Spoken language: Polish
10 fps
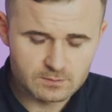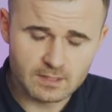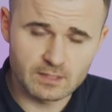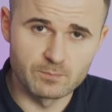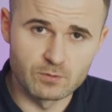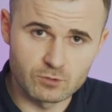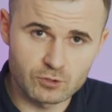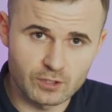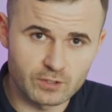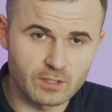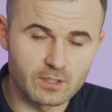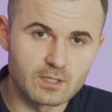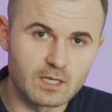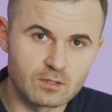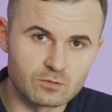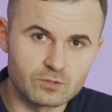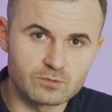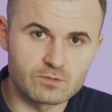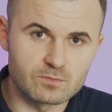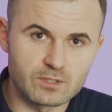Takie połączenie
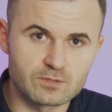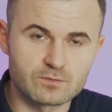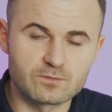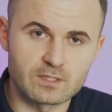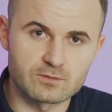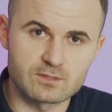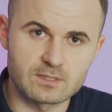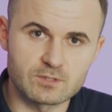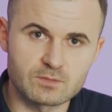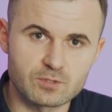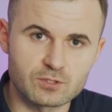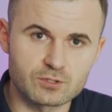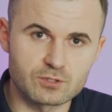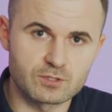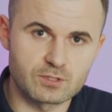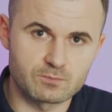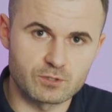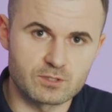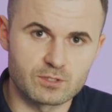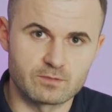aluminium z miedzią warto zabezpieczyć jest
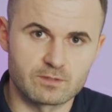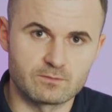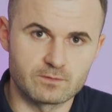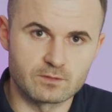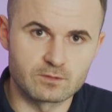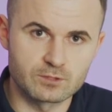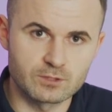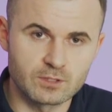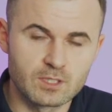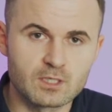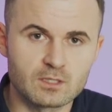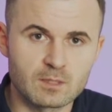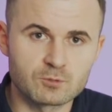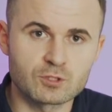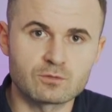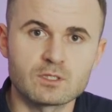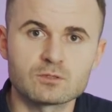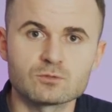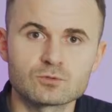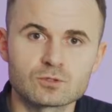przed działaniem wilgoci, na przykład